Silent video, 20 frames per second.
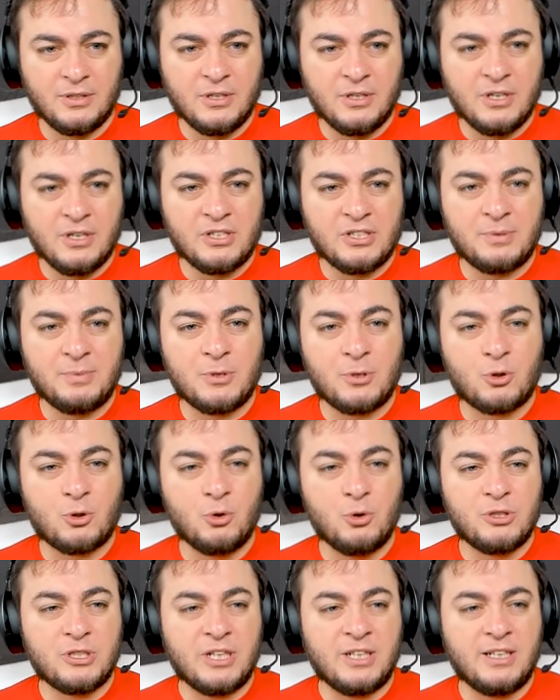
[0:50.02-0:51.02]
Şimdi şu
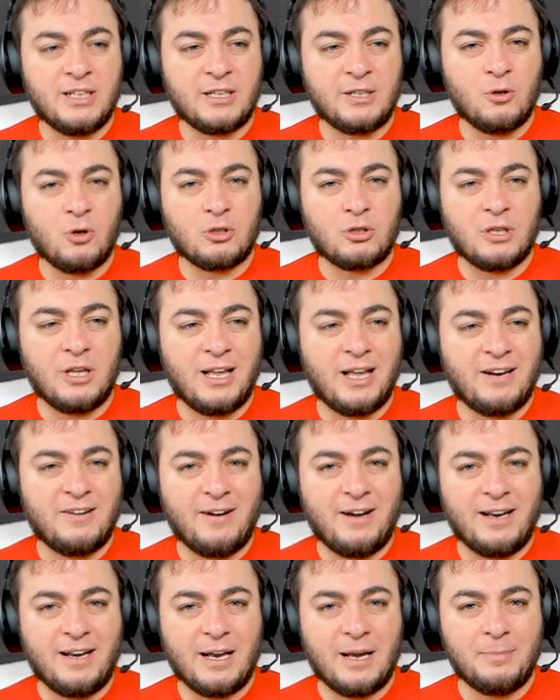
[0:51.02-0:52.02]
üzerindeki noktalar
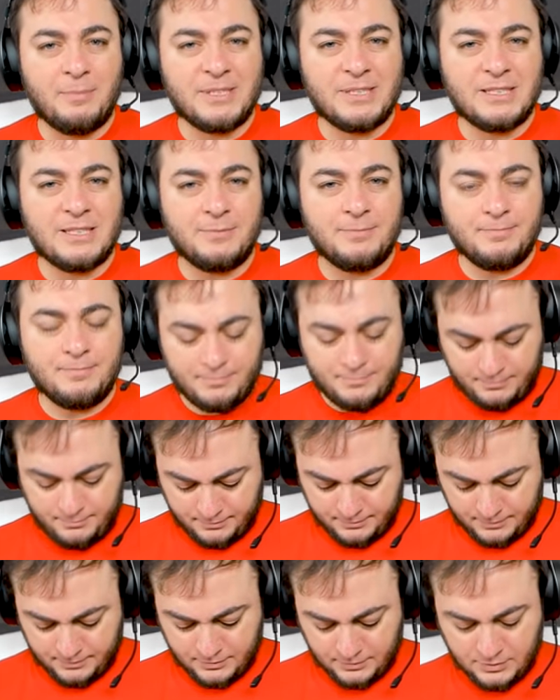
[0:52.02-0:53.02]
var ya bizim.
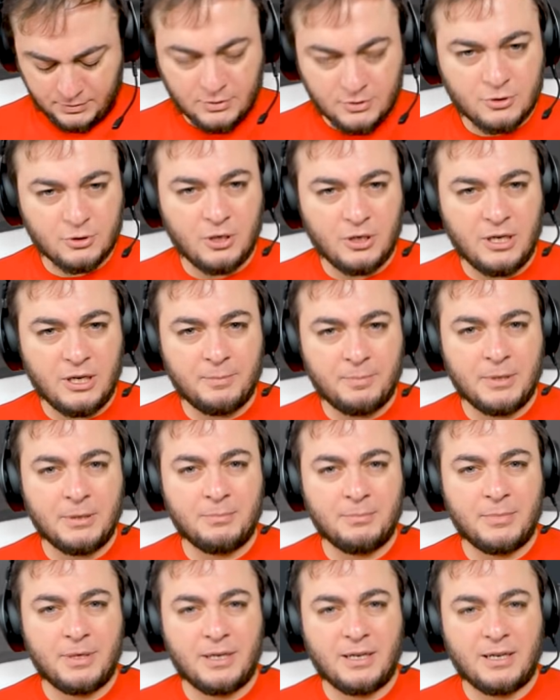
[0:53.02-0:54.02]
Şöyle yapalım
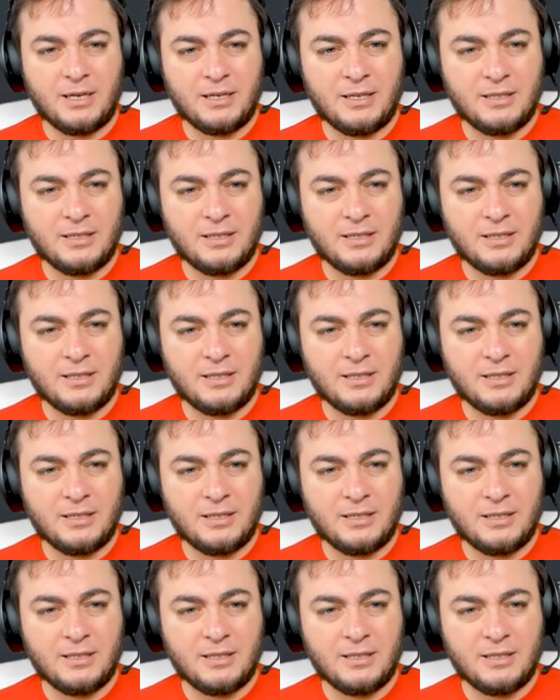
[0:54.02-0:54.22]
mı ya?